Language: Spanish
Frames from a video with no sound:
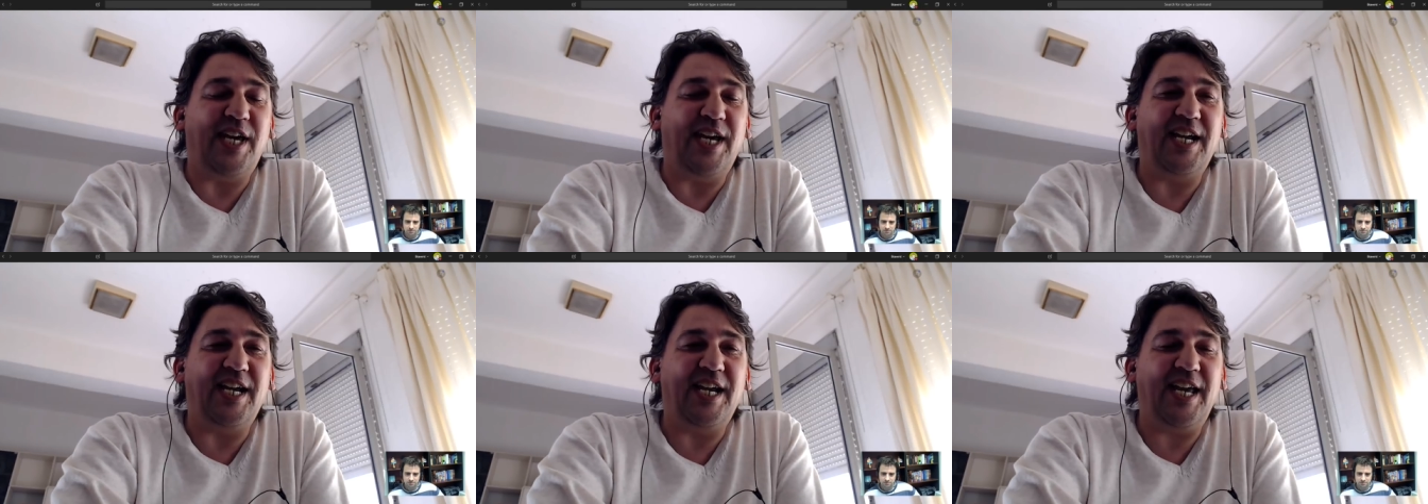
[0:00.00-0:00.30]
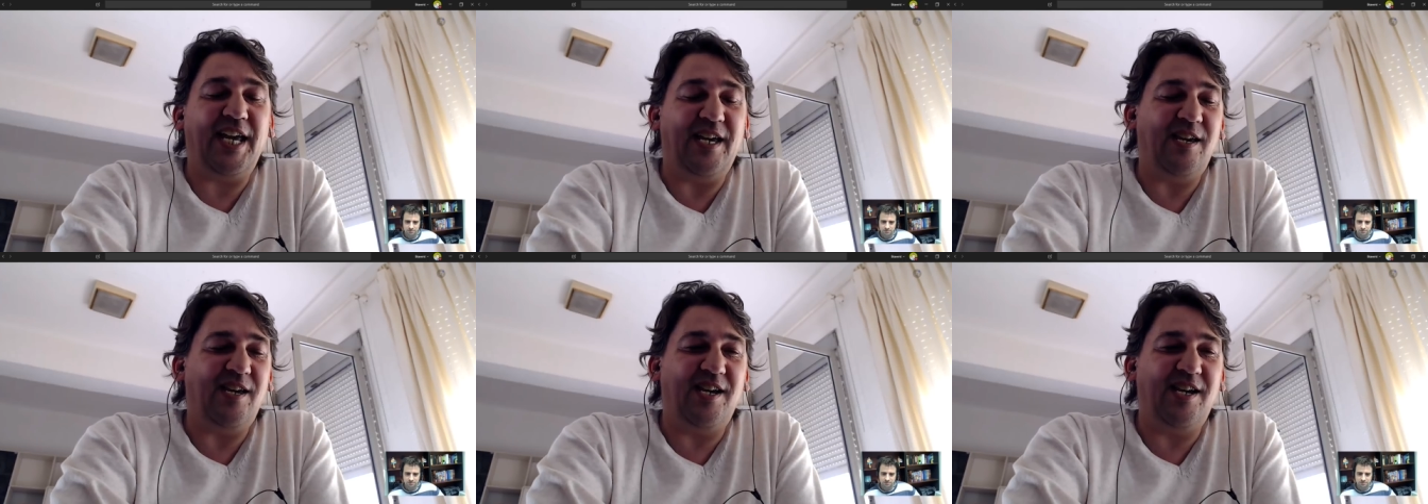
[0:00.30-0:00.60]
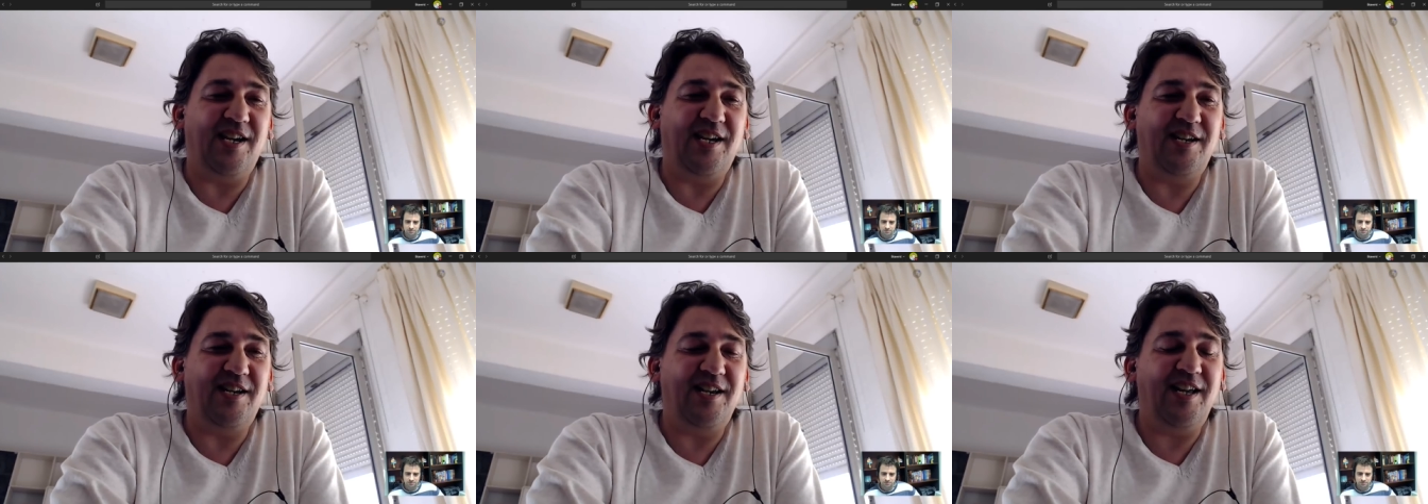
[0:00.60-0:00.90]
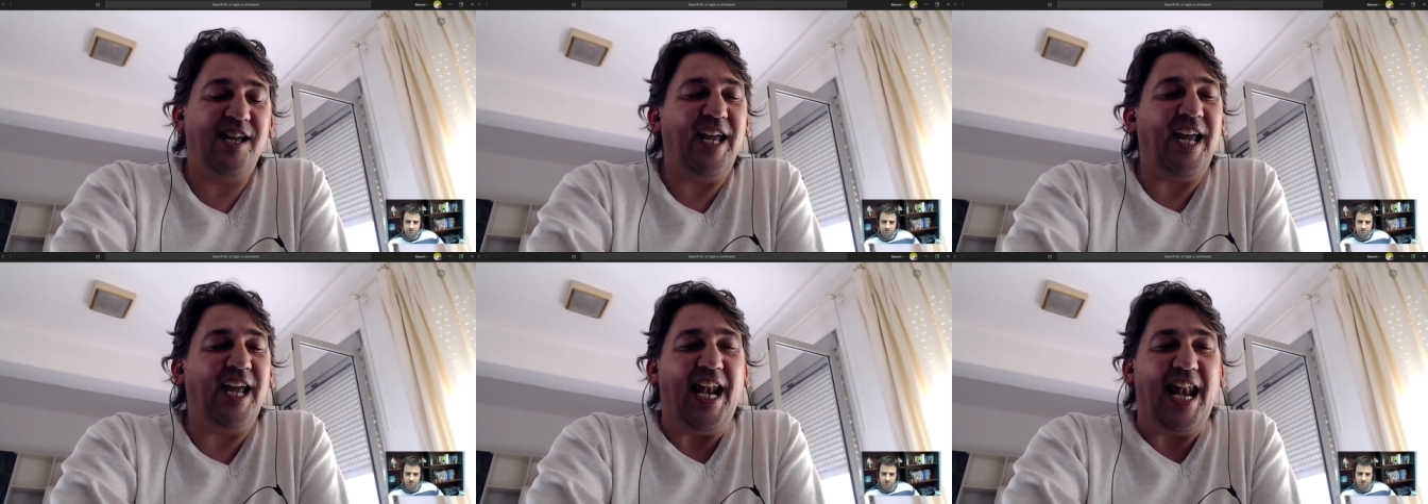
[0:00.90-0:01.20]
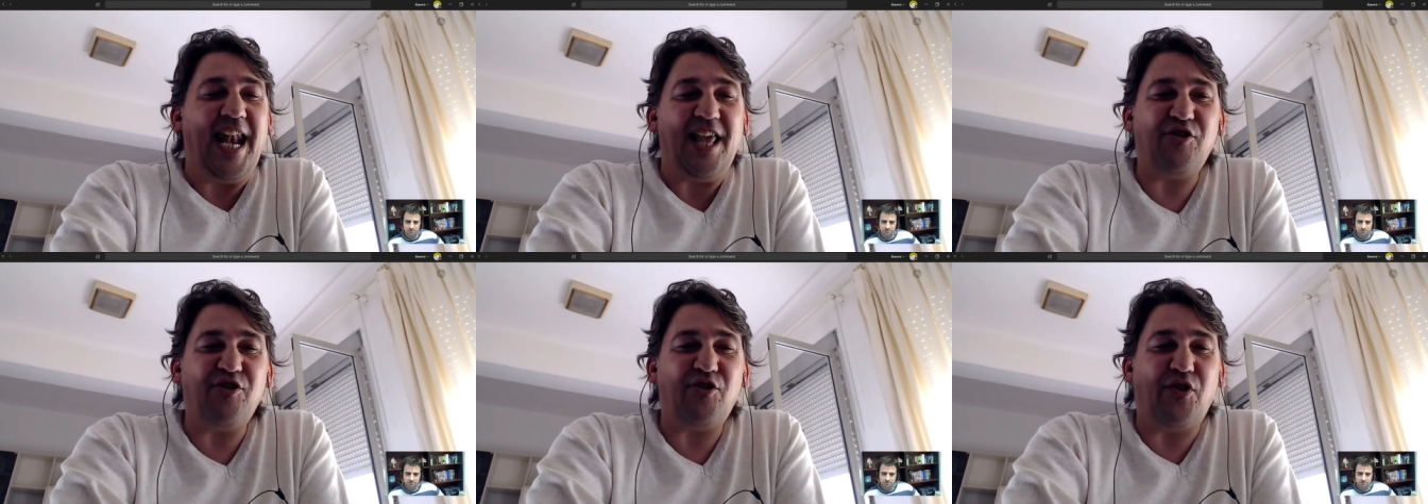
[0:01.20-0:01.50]
en,
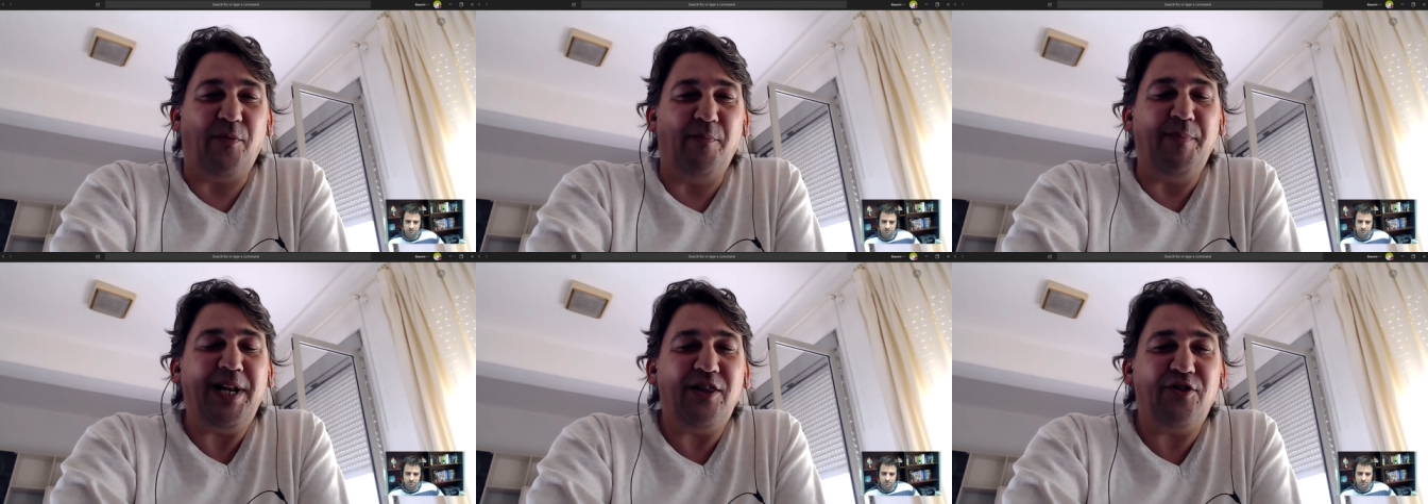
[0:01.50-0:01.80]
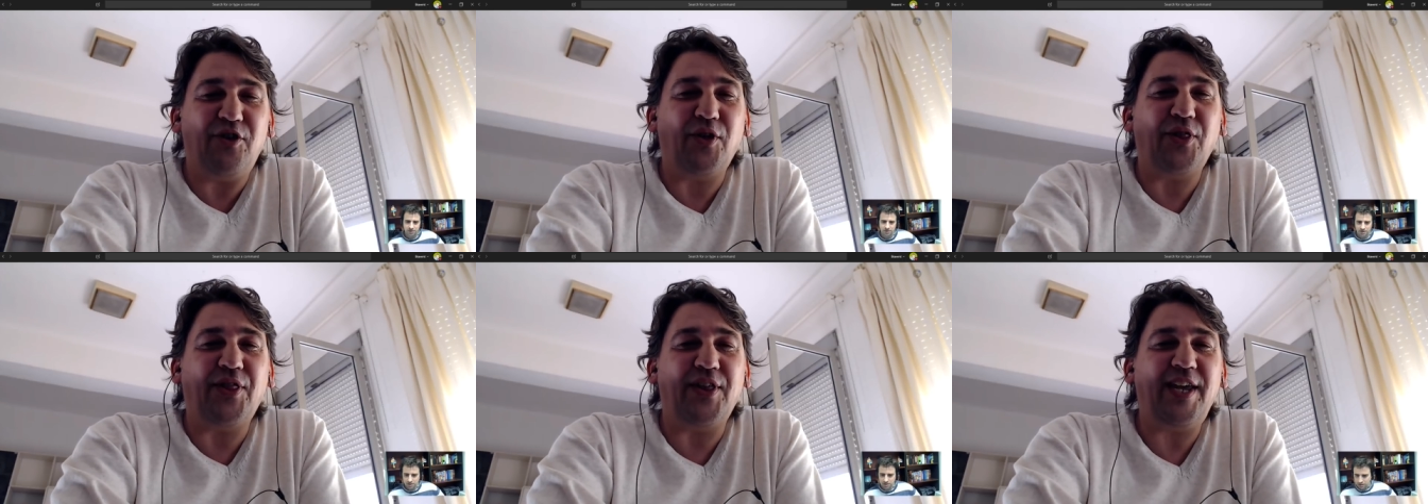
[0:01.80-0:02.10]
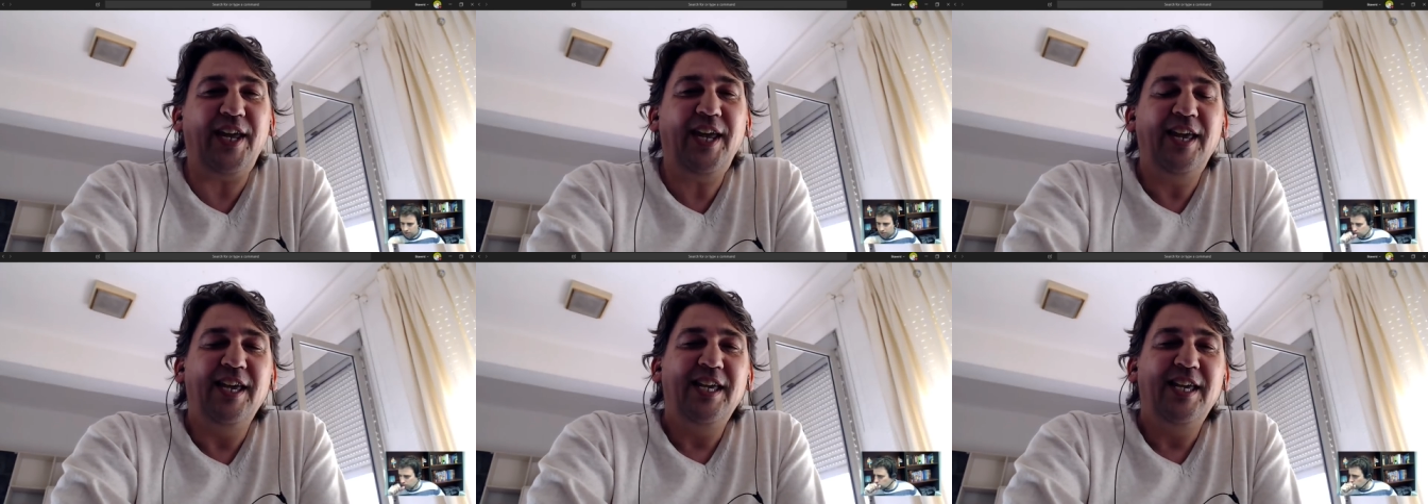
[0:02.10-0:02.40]
el año 2012,